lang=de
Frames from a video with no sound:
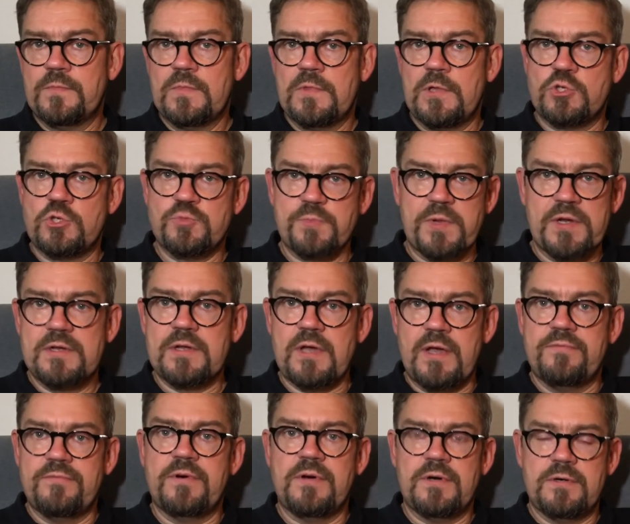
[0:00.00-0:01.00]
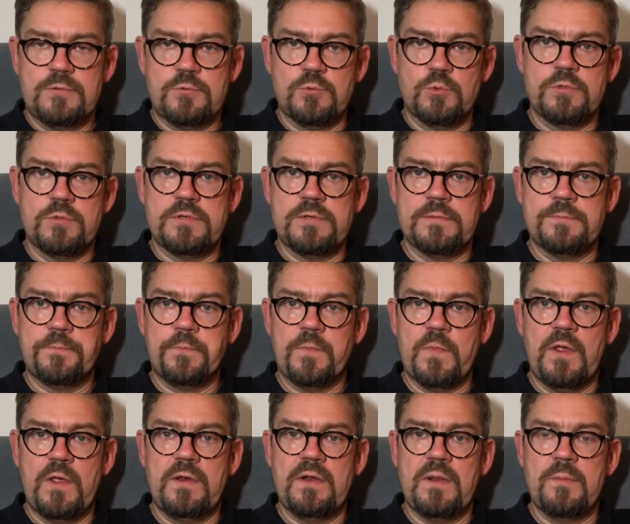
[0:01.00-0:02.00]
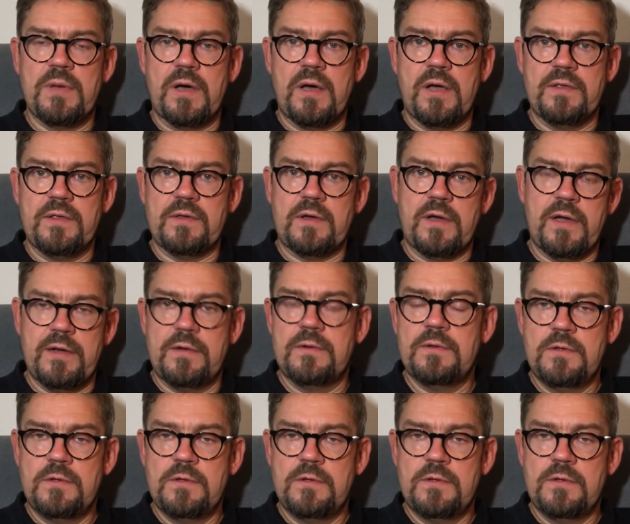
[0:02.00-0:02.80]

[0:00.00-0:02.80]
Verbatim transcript: dann springt ihr einfach unten in den Bereich rein